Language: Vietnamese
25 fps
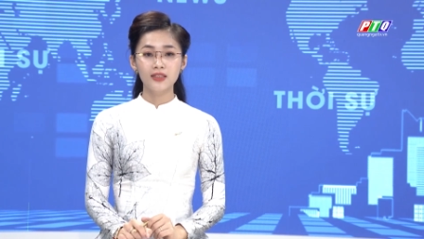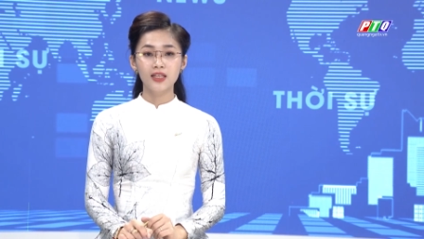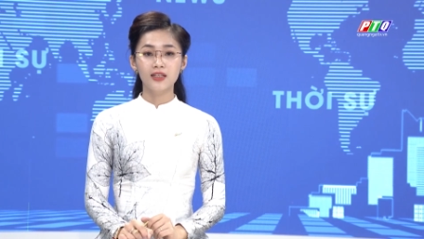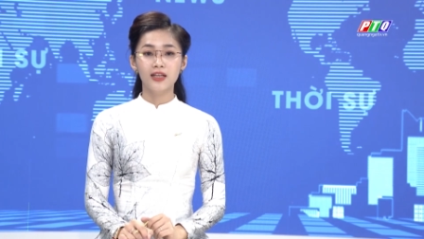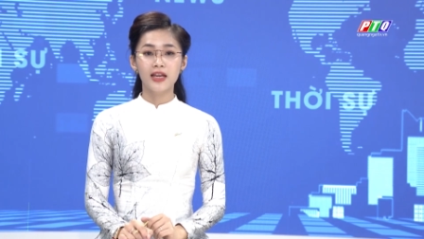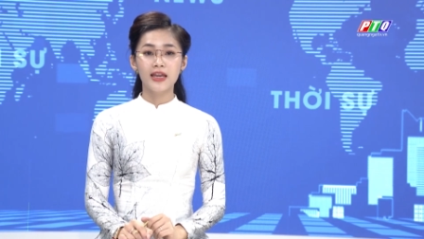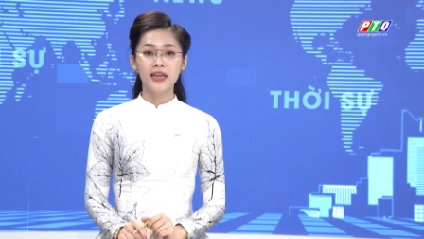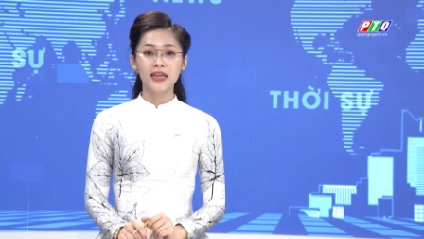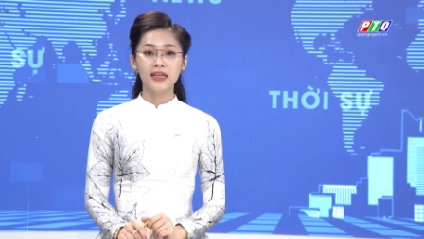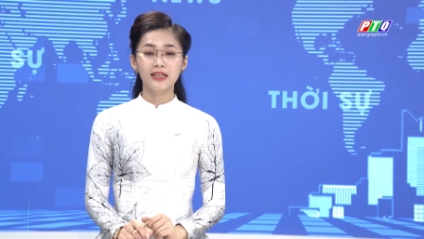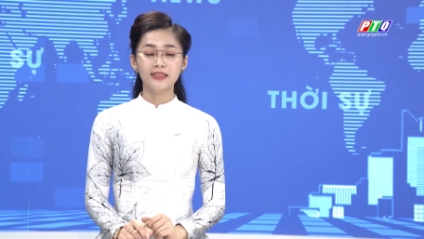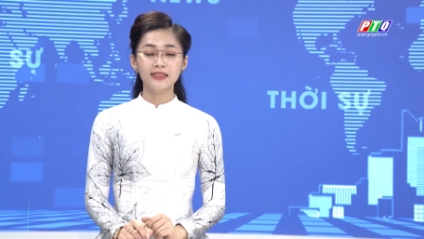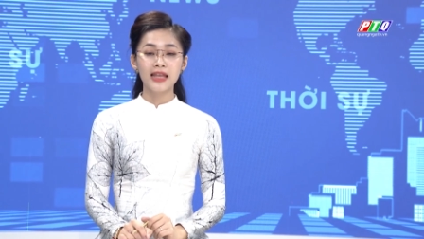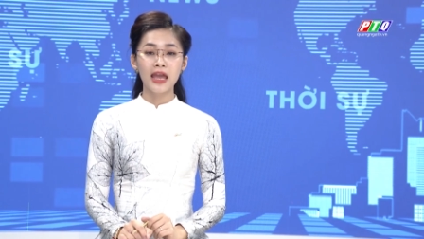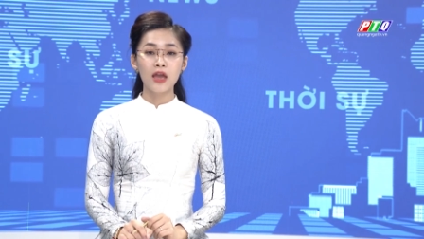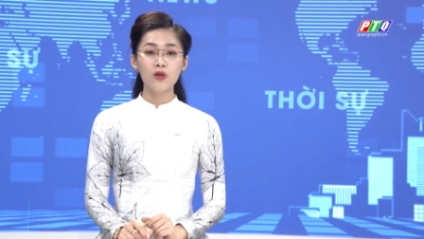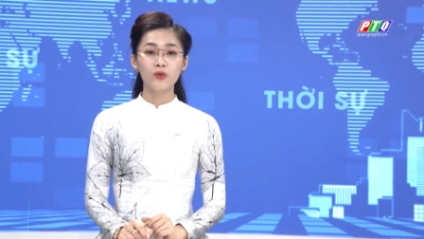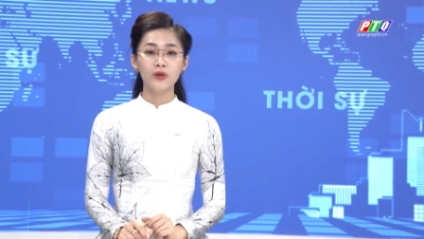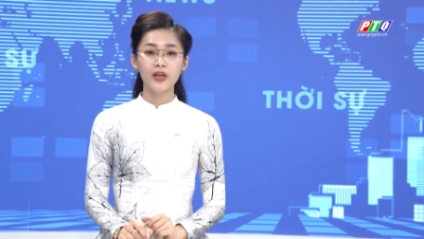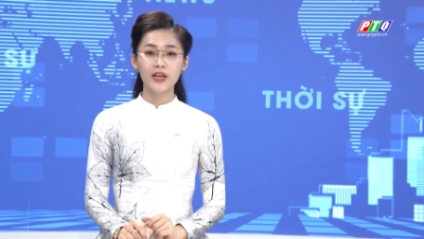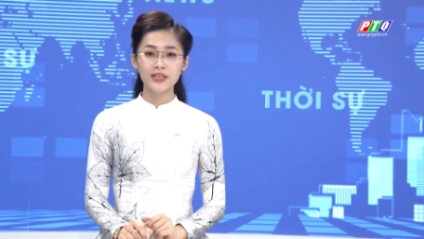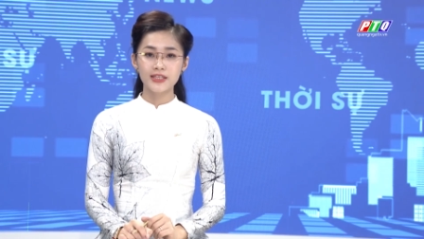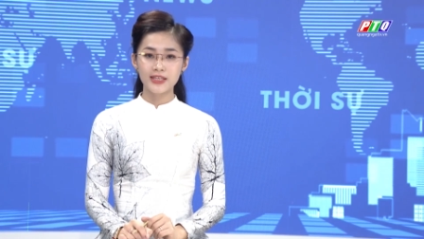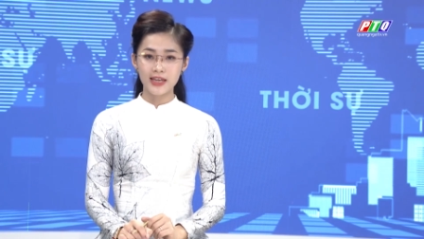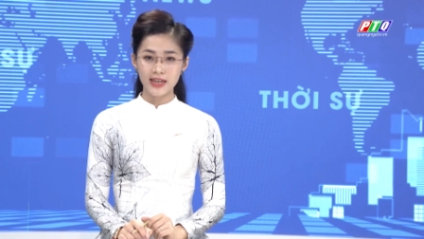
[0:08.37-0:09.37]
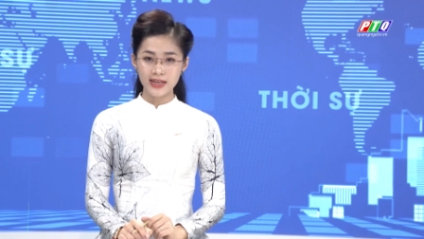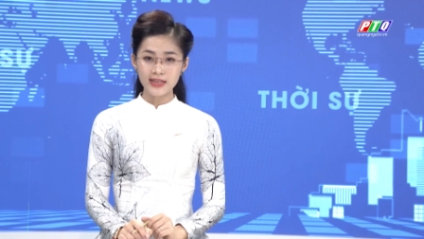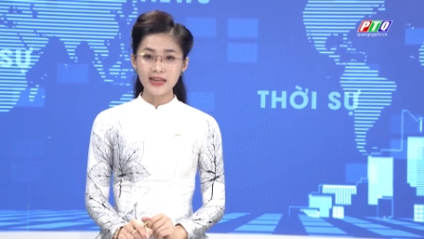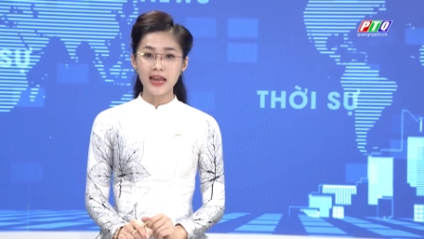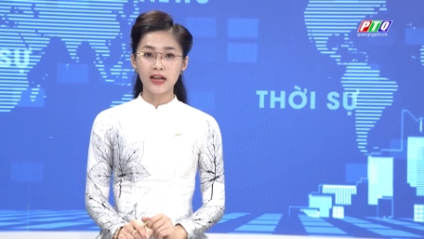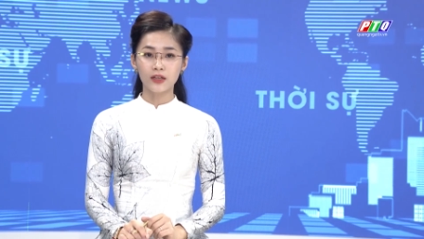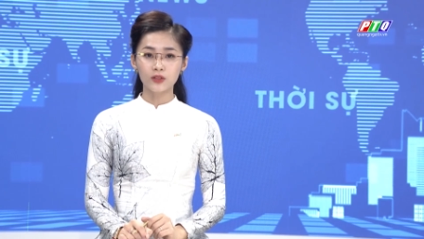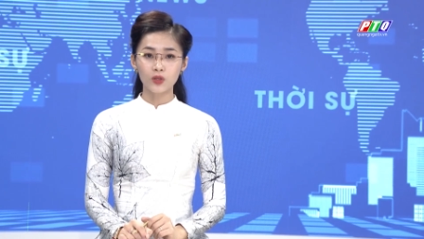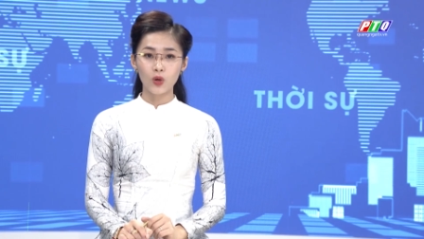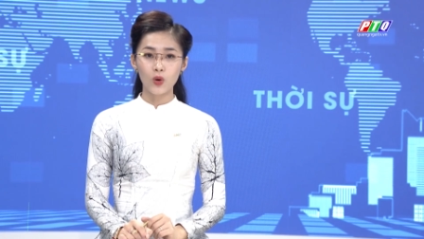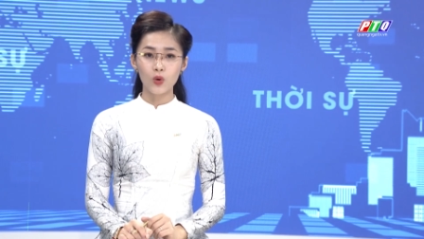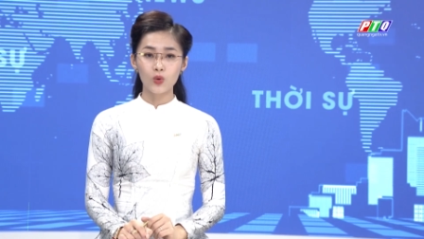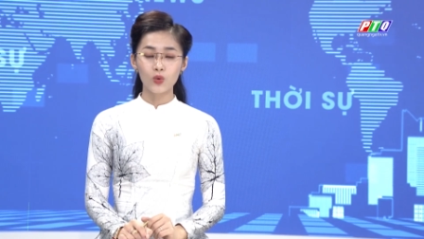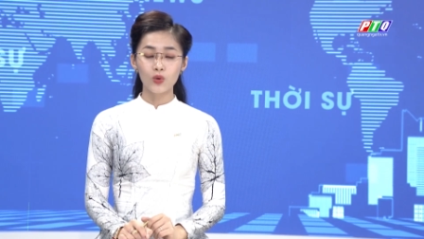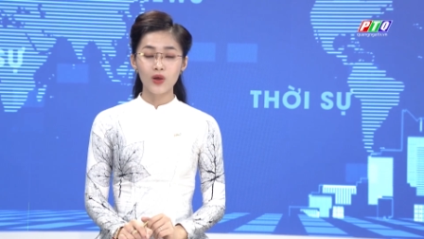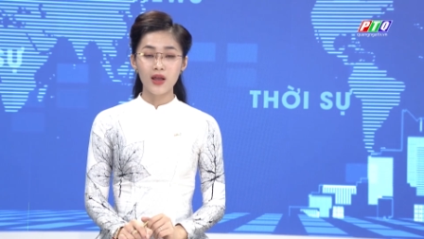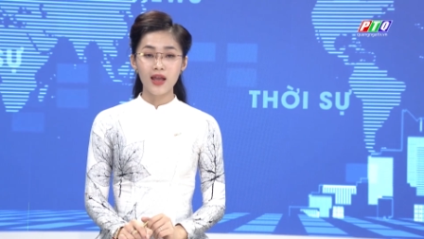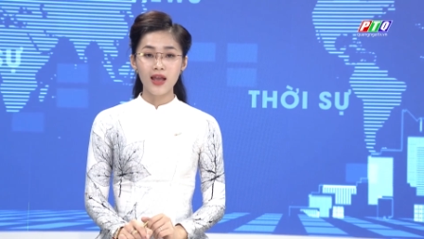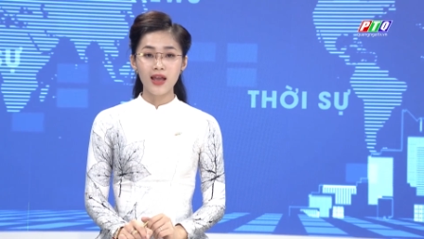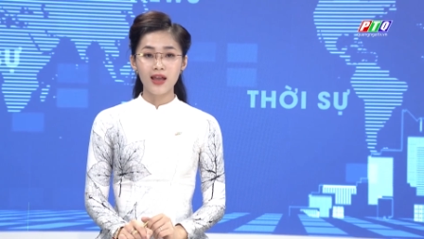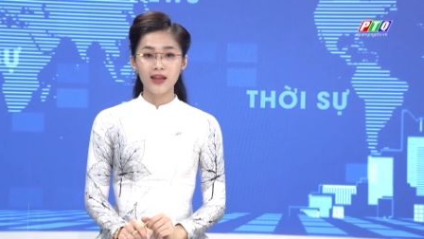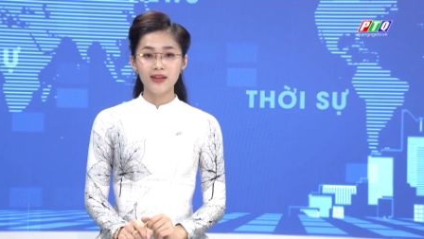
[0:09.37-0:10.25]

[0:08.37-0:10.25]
thực hiện theo cơ chế đặc thù,